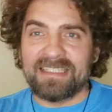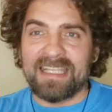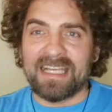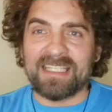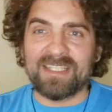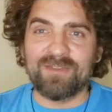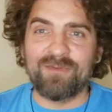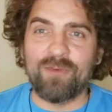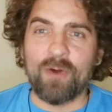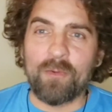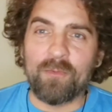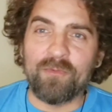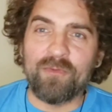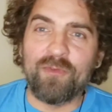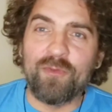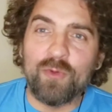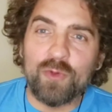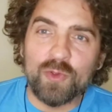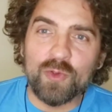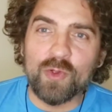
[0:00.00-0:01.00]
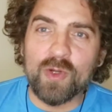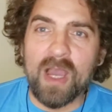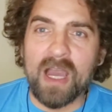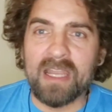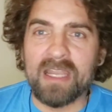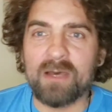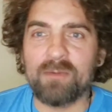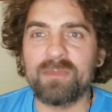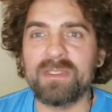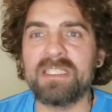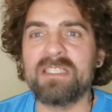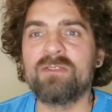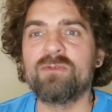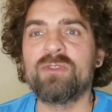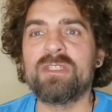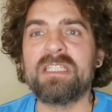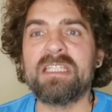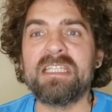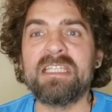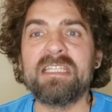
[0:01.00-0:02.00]
Das vom
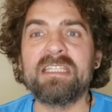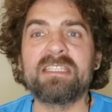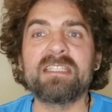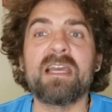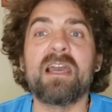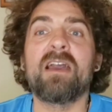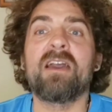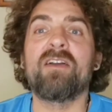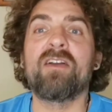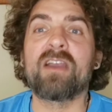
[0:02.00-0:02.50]
Phytocannabinoid